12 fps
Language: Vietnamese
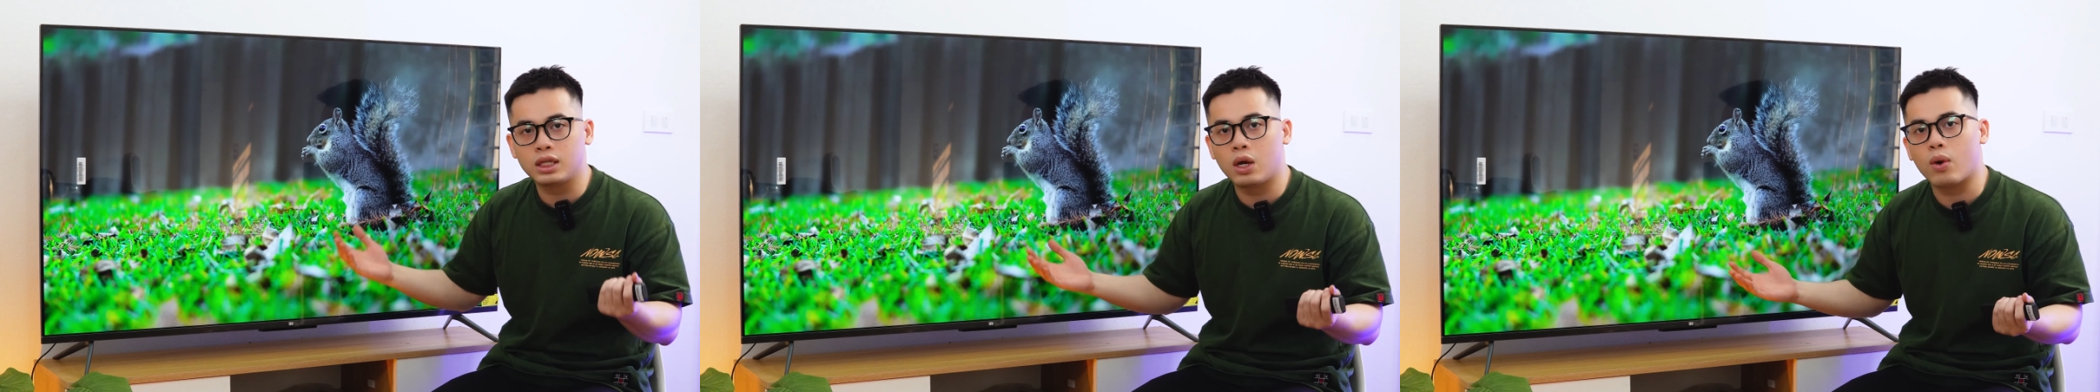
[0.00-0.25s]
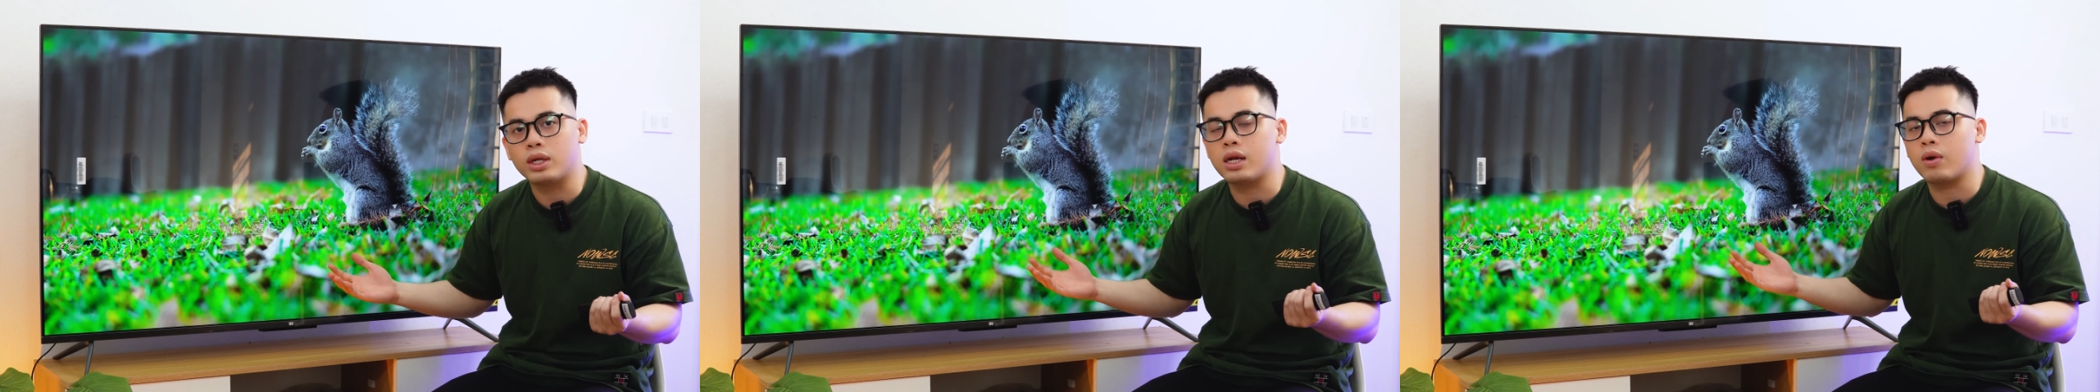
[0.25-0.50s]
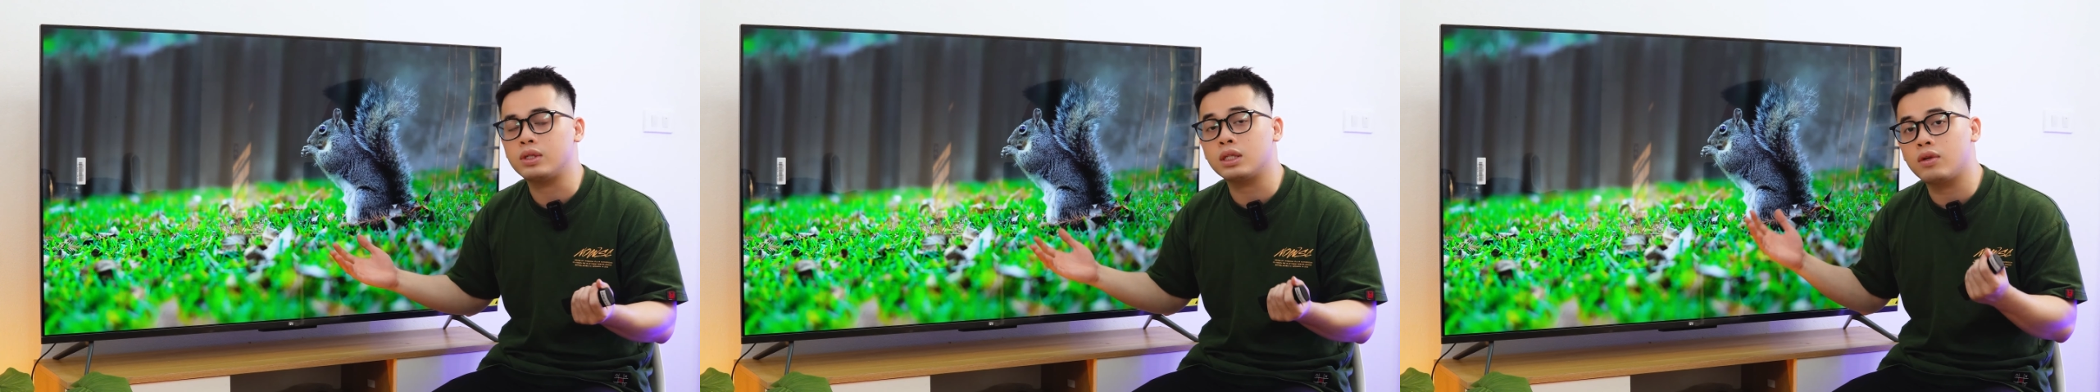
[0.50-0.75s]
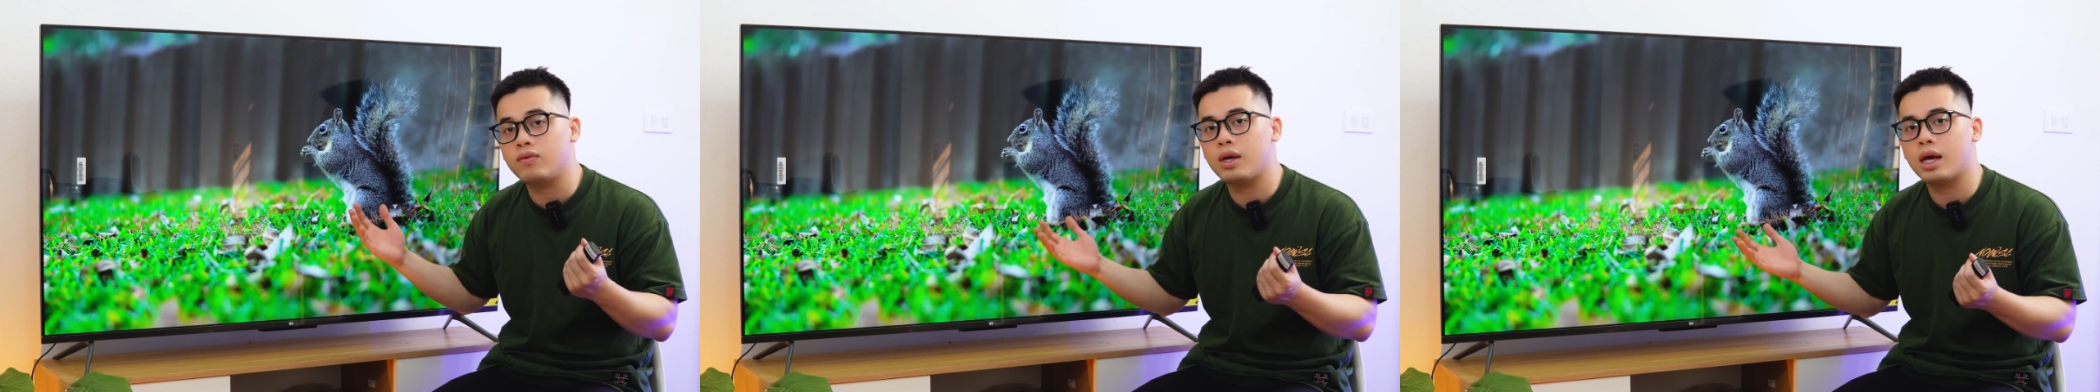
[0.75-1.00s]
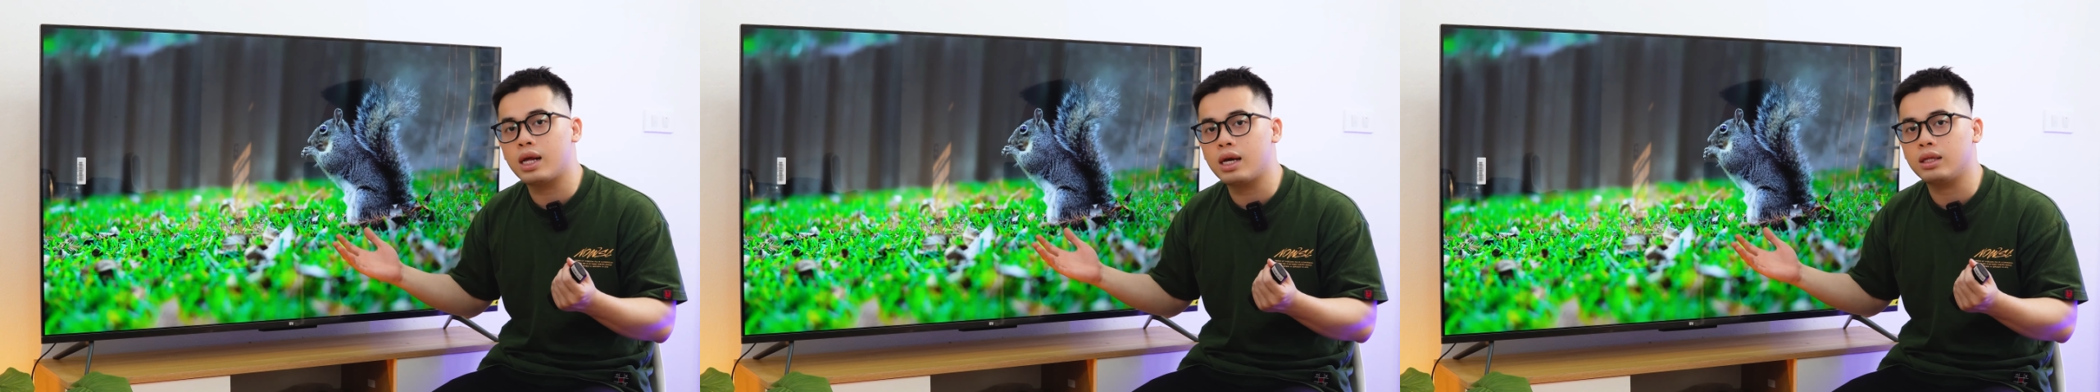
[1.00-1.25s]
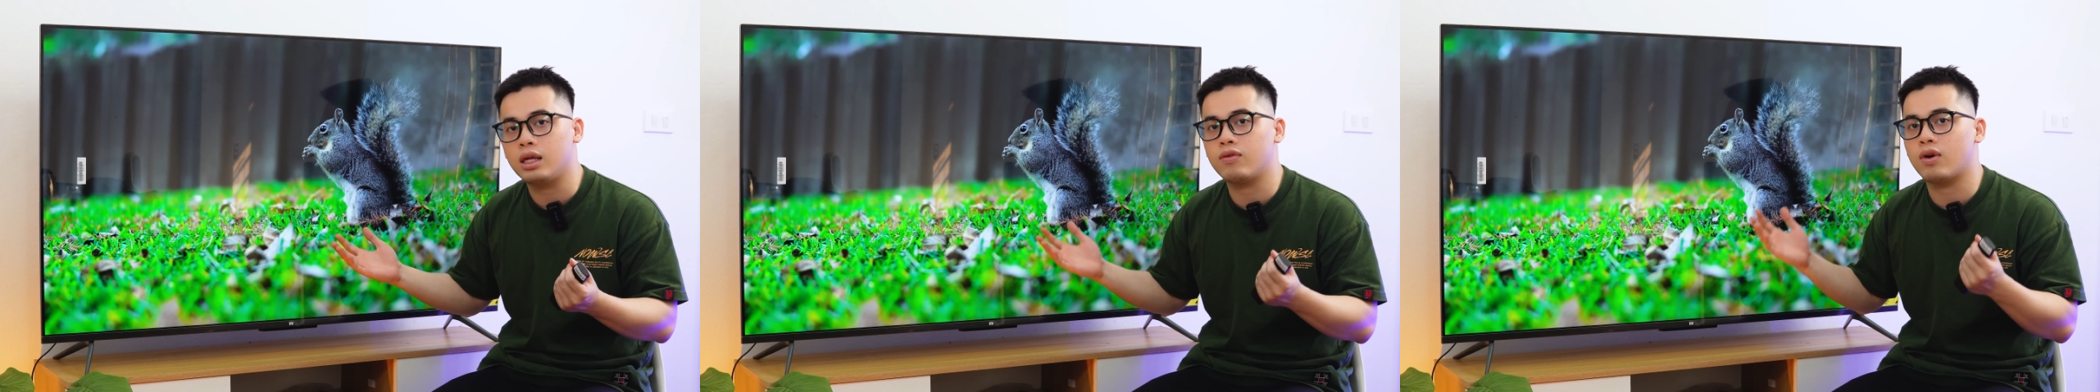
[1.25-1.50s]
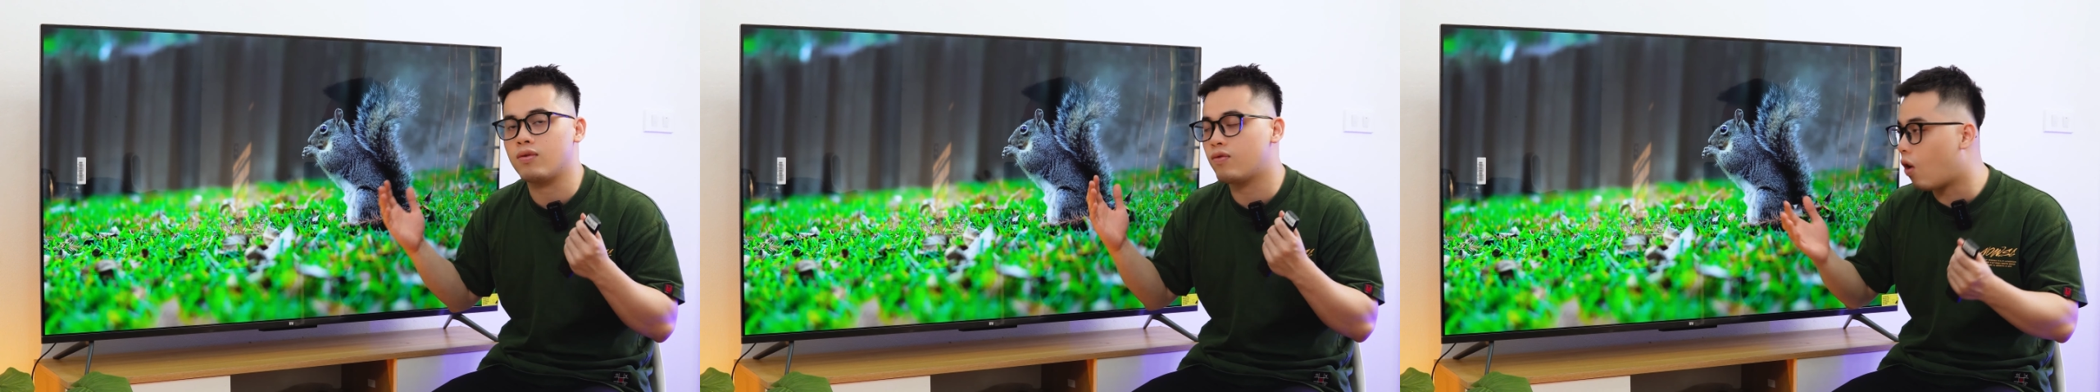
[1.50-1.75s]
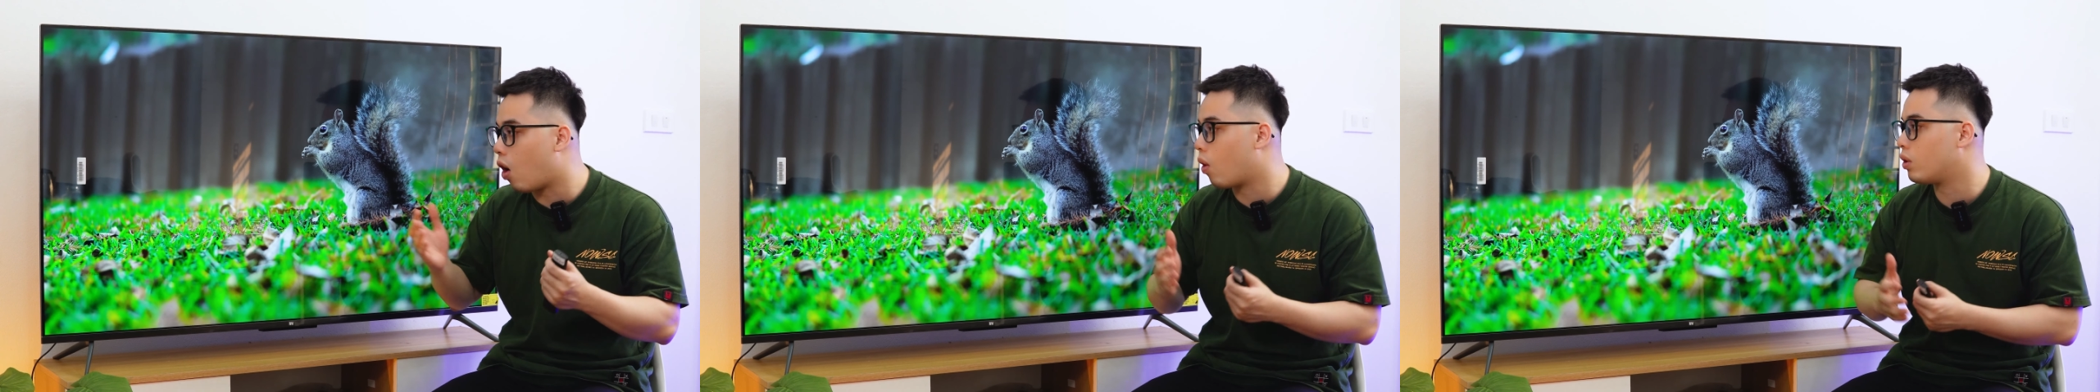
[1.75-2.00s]
về chất liệu hoàn thiện của chiếc tivi đi thì phần
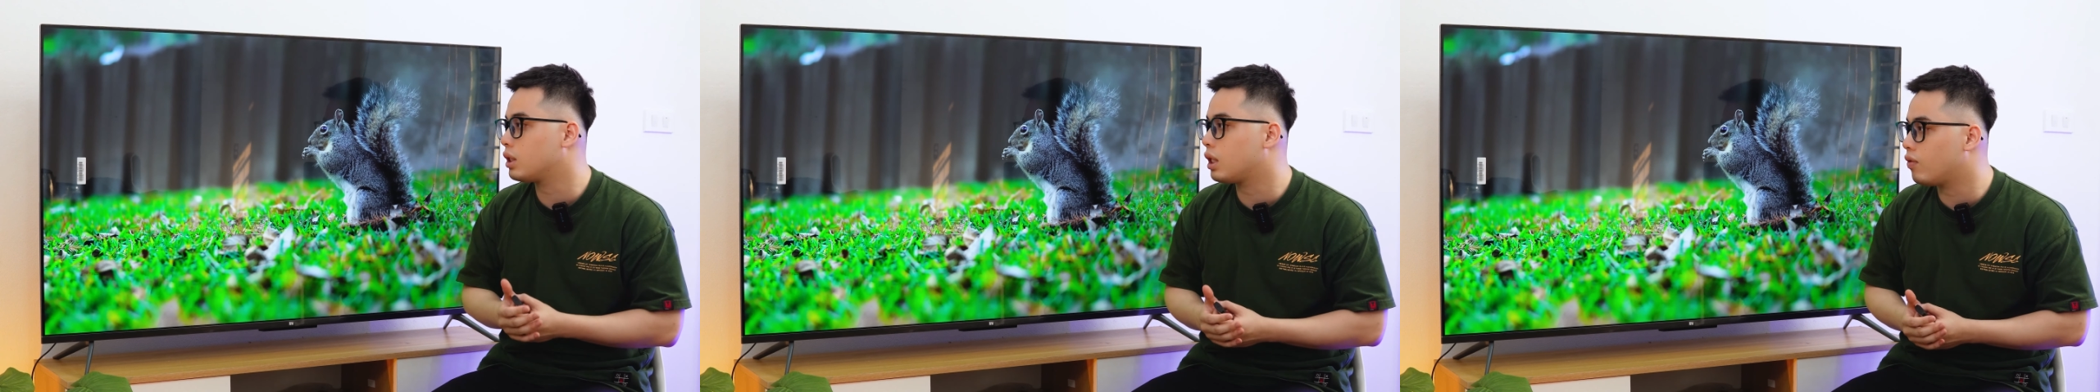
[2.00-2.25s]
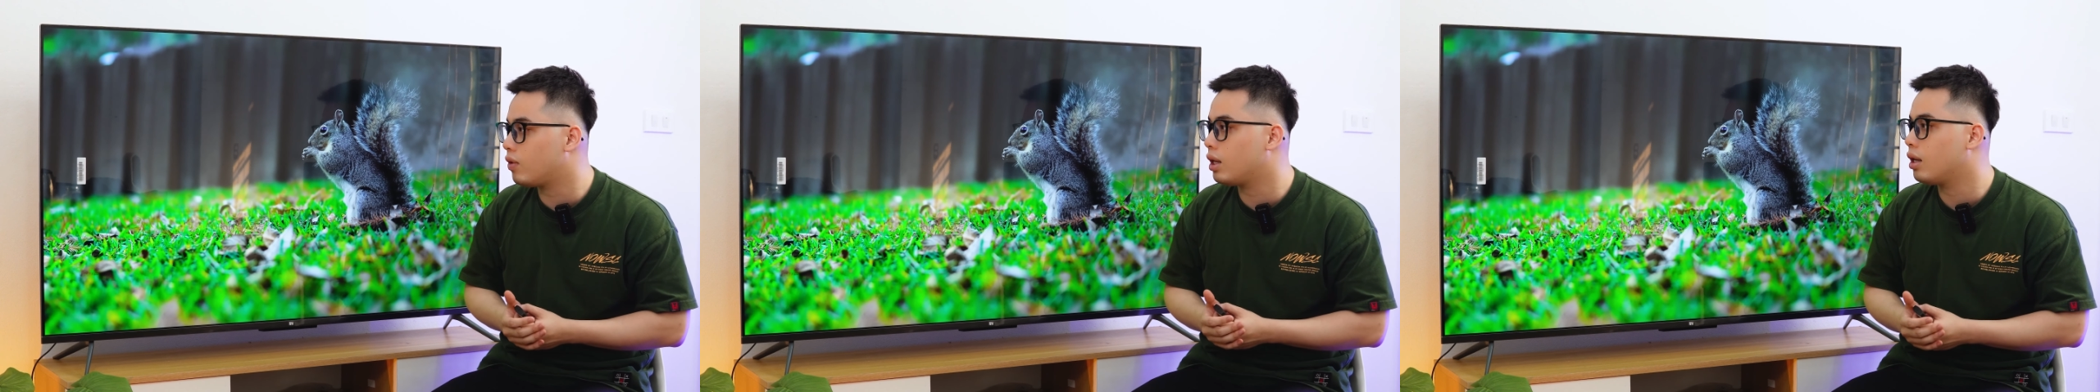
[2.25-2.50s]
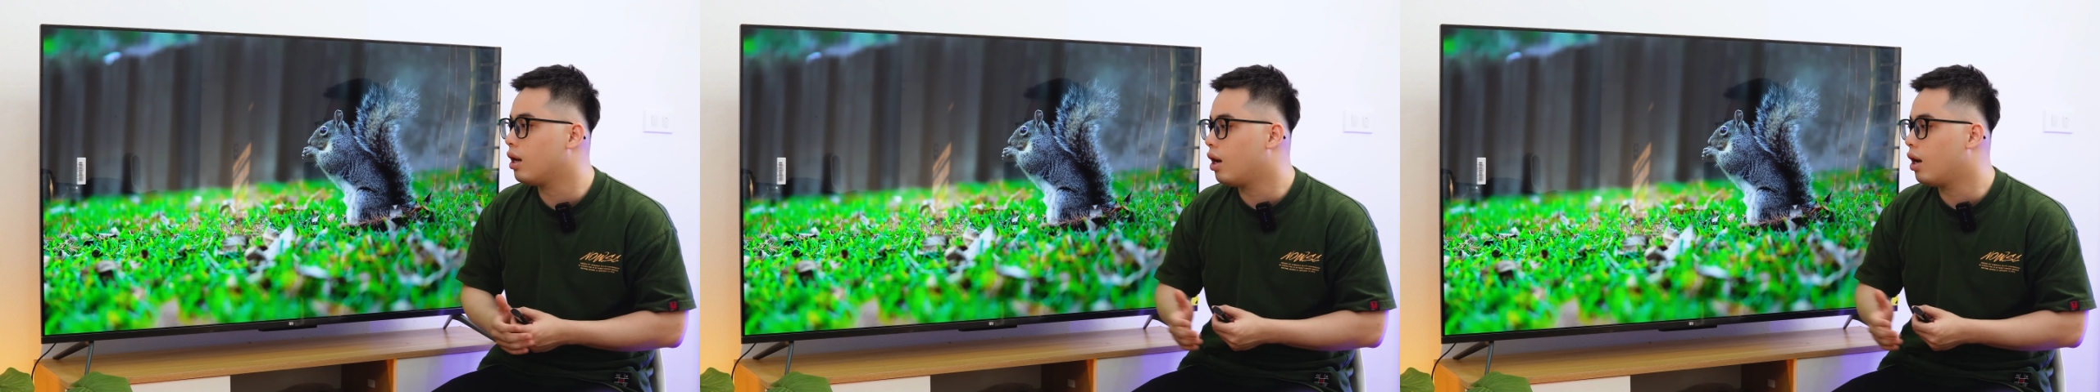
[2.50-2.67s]
vỏ của chiếc tivi